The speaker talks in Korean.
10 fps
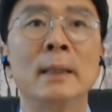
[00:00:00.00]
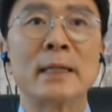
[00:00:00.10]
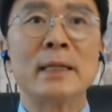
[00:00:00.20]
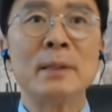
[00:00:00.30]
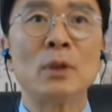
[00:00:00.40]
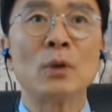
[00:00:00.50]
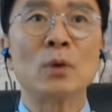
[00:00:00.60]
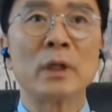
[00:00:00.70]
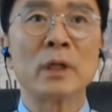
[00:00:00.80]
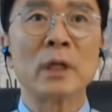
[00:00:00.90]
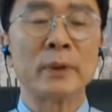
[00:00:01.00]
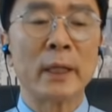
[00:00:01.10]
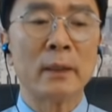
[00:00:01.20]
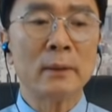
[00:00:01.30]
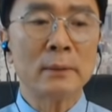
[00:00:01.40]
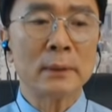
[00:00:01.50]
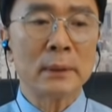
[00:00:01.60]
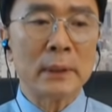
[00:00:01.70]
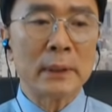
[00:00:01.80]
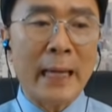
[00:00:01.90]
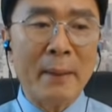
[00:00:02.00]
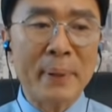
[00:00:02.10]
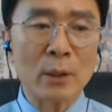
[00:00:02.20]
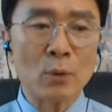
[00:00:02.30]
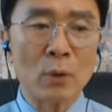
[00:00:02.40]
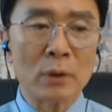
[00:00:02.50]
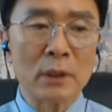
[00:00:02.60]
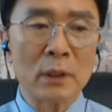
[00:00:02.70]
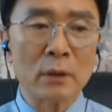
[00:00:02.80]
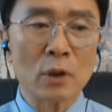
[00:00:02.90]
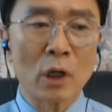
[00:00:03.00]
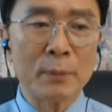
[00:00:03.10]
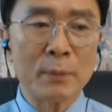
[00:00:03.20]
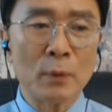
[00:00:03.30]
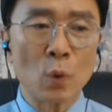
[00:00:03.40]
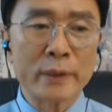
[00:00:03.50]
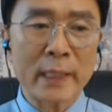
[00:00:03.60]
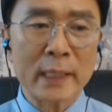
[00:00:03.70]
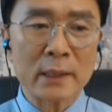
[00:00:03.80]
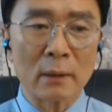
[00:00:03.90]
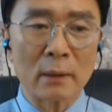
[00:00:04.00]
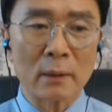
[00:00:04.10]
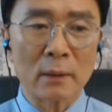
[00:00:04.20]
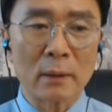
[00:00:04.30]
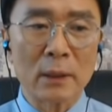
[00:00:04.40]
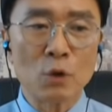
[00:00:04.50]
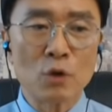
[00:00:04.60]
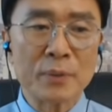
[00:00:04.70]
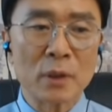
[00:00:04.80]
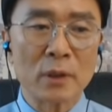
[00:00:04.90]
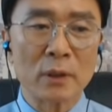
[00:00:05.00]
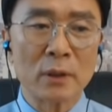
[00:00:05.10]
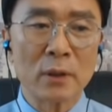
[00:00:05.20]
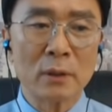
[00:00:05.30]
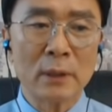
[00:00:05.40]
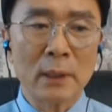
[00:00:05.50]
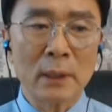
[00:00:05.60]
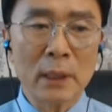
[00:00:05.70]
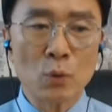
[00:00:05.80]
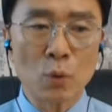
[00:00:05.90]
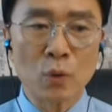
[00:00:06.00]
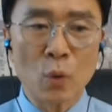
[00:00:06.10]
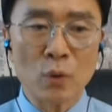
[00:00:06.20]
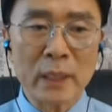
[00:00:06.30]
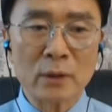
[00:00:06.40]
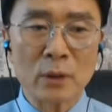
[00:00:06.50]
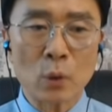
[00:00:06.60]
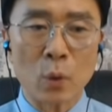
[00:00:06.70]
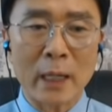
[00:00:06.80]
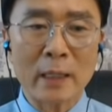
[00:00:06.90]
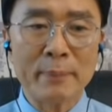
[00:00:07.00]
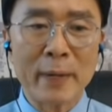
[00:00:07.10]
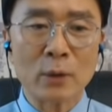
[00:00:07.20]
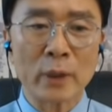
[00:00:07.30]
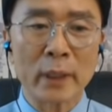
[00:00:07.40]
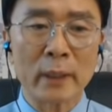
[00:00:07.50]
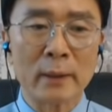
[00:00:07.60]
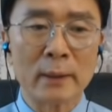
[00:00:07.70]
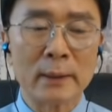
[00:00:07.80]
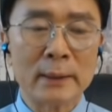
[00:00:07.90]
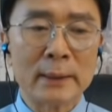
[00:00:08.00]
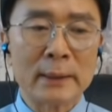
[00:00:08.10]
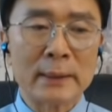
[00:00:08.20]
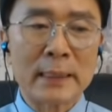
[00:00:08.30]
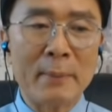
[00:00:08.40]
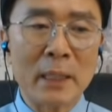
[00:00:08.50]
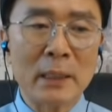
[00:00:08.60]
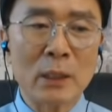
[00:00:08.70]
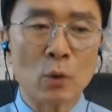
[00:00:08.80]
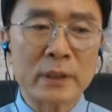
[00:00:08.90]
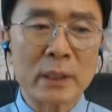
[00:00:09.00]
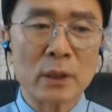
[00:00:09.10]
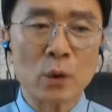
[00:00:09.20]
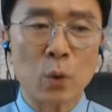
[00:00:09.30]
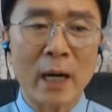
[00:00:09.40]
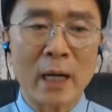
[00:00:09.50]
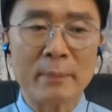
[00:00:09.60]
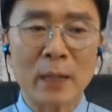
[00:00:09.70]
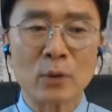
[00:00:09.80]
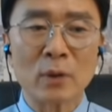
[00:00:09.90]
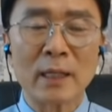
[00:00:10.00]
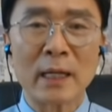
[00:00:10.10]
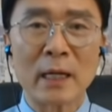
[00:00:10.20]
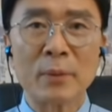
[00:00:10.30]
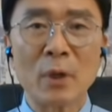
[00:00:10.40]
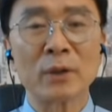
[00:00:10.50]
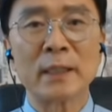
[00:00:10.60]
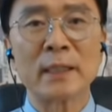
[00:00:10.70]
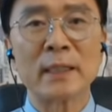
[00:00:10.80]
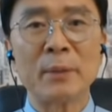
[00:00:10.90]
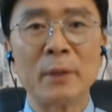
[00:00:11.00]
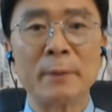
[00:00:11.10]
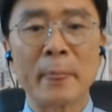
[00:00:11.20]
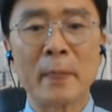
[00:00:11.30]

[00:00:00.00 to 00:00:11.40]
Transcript: 자, 이 비트코인 그래프인데요. 이 엠파동은 이 여기 보면 녹색선 60선이거든요. 이 녹색선이 돌아가는 파동이에요. 다만 이 녹색선이 돌아가는 파동이 되려 그러면 어떻게 되냐면